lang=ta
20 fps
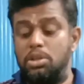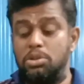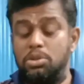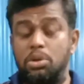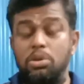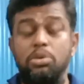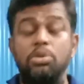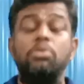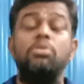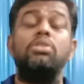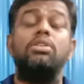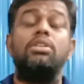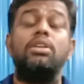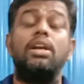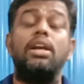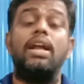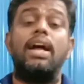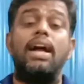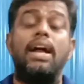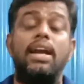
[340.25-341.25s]
ஸோ
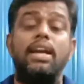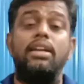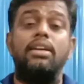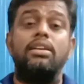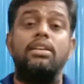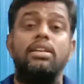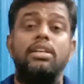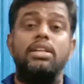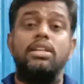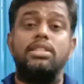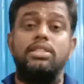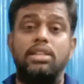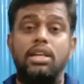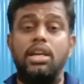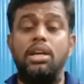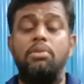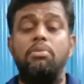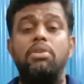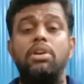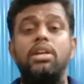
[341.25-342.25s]
நியூட்ரல் ஹேண்ட் இஸ்
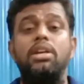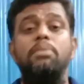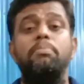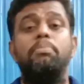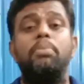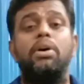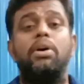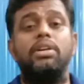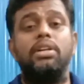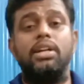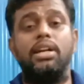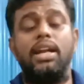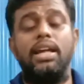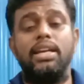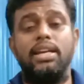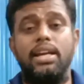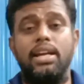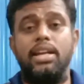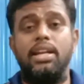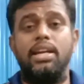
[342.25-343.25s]
ஈக்குவலி இம்பார்ட்டன்ட்
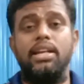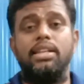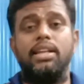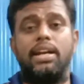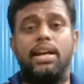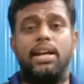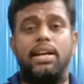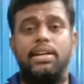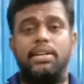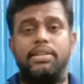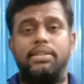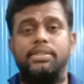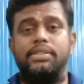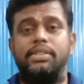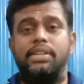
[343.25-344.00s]
லைக் எனி அதர் ஹேண்ட்